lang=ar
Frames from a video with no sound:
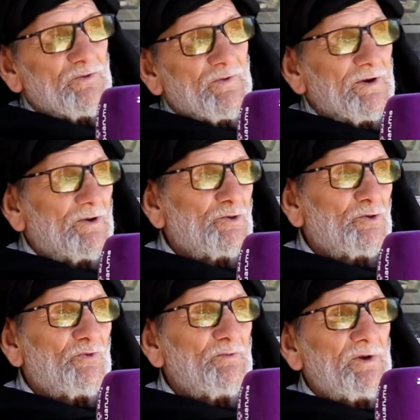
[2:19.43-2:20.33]
فين يجلسوا
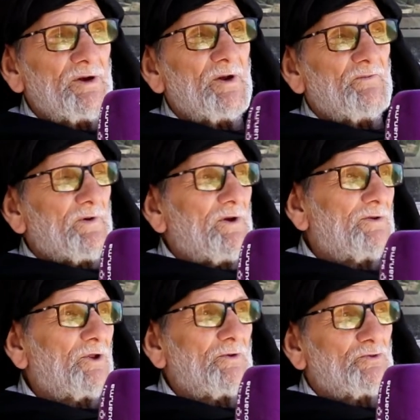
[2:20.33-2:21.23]
في المدينه فين
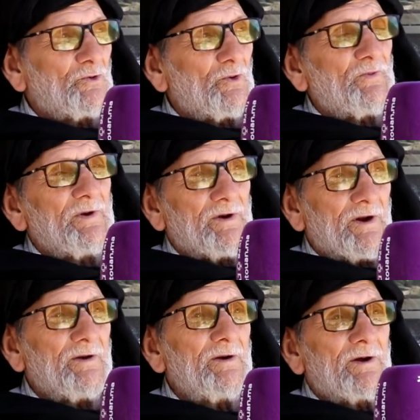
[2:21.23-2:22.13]
يترشوا فين
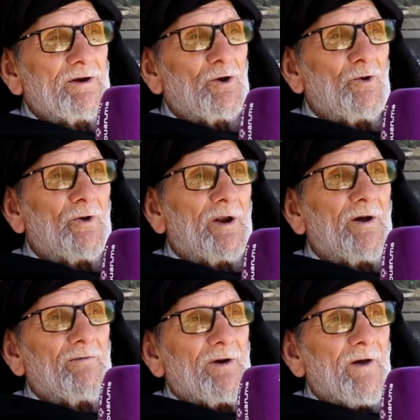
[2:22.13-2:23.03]
هذا كيطلعوا
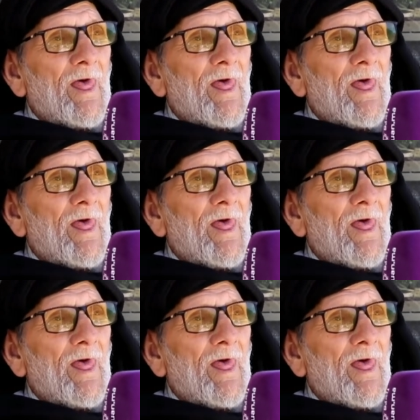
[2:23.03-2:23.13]
للغابه